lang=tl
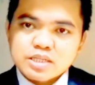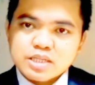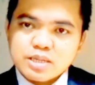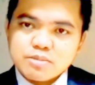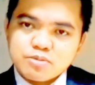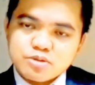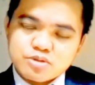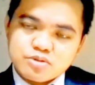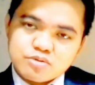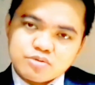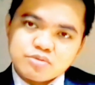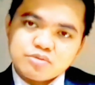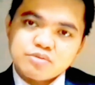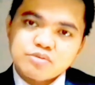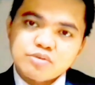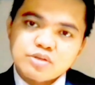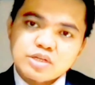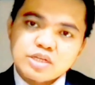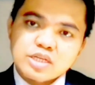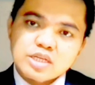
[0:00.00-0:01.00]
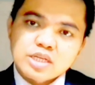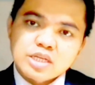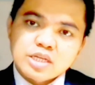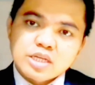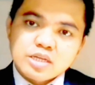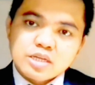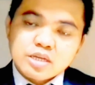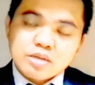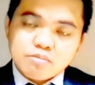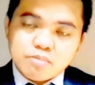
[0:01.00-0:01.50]
Tapos yung
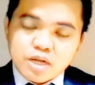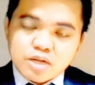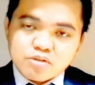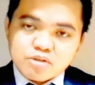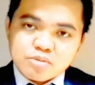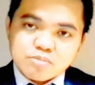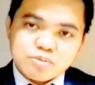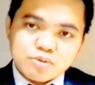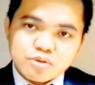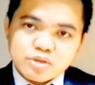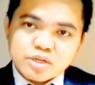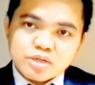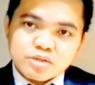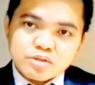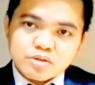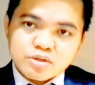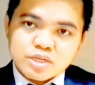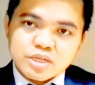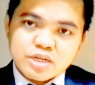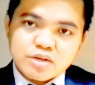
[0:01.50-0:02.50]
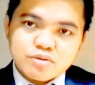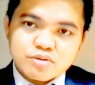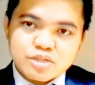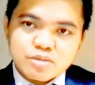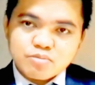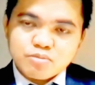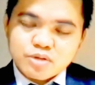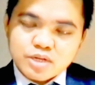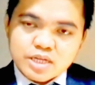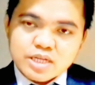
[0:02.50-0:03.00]
bagong employer ko,
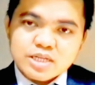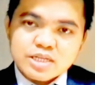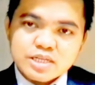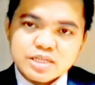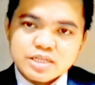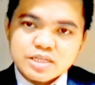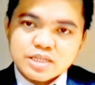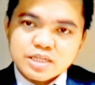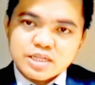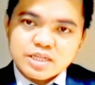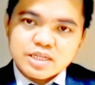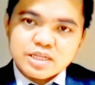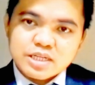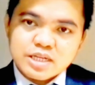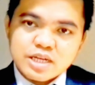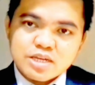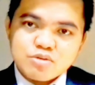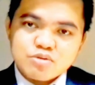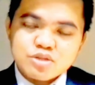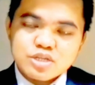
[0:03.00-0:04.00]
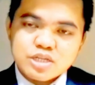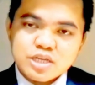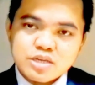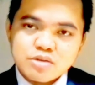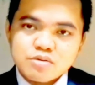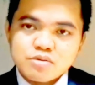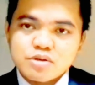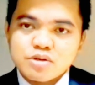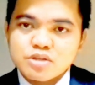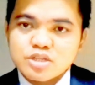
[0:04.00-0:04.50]
kinausap ko na, uh, ayusin na
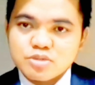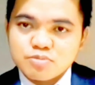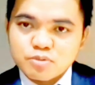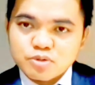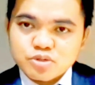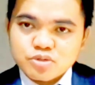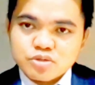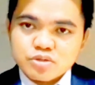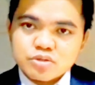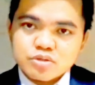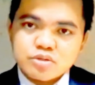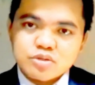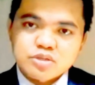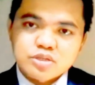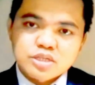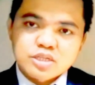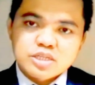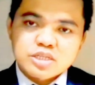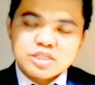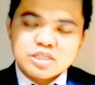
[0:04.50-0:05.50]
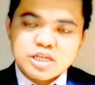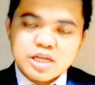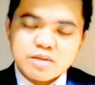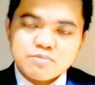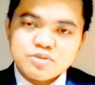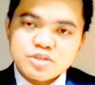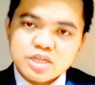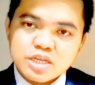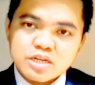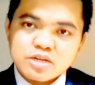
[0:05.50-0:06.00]
yung sponsor ko. Sa
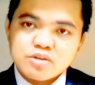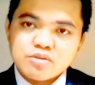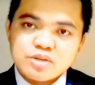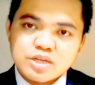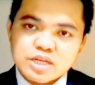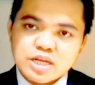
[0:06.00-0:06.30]
Abshare, yun,